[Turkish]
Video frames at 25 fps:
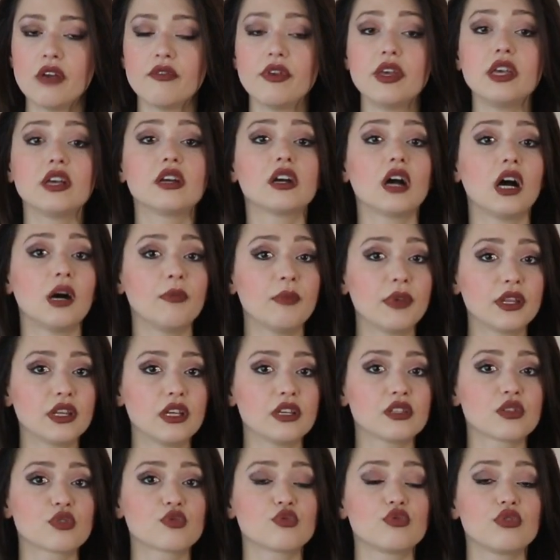ve ikamet
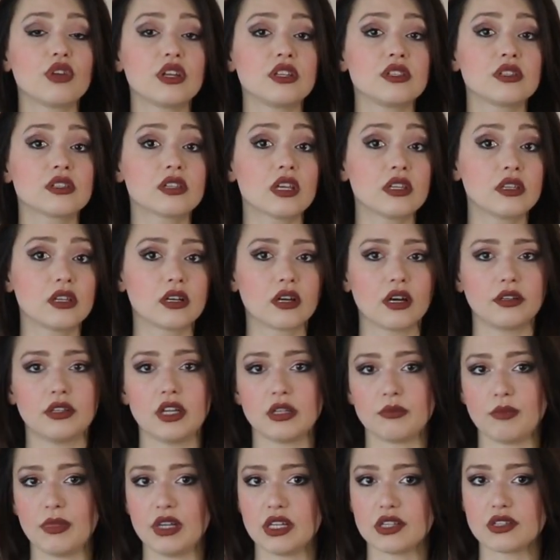izi sürenize dikkat
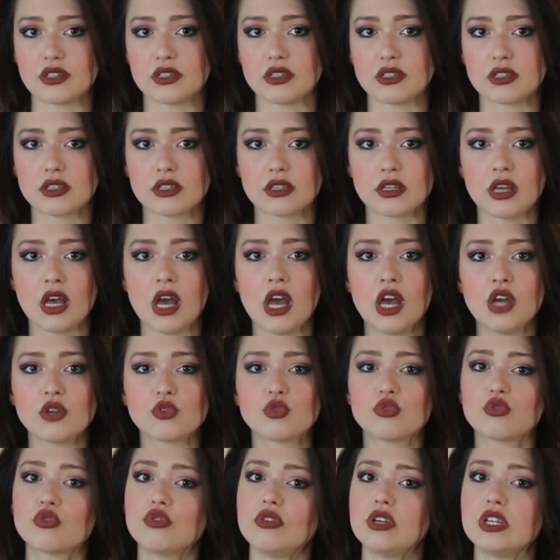etmelisiniz.
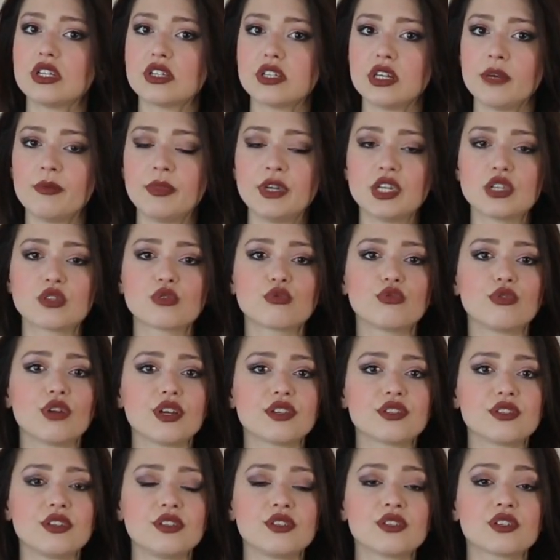Çünkü işleminiz
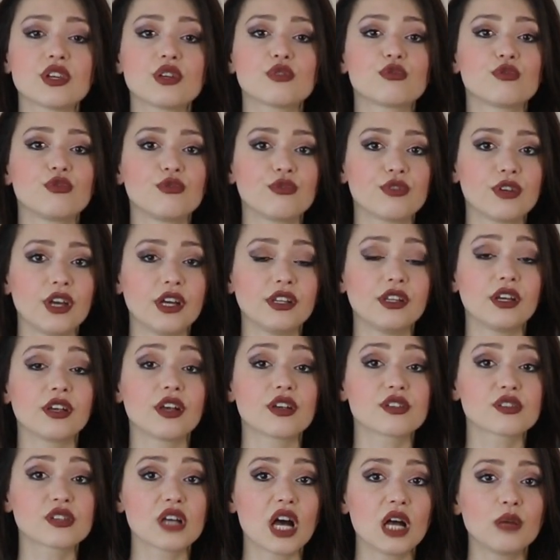süresince Türkiye'de
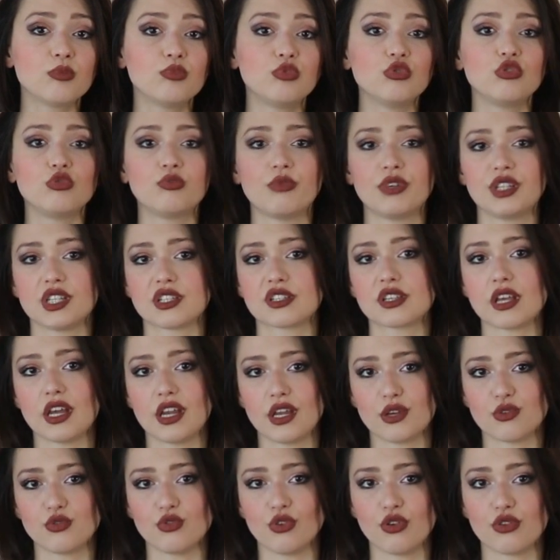yasal bulunmanız
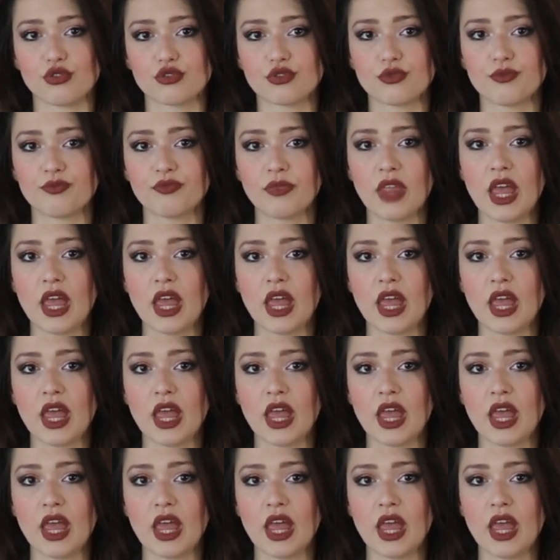gerekiyor.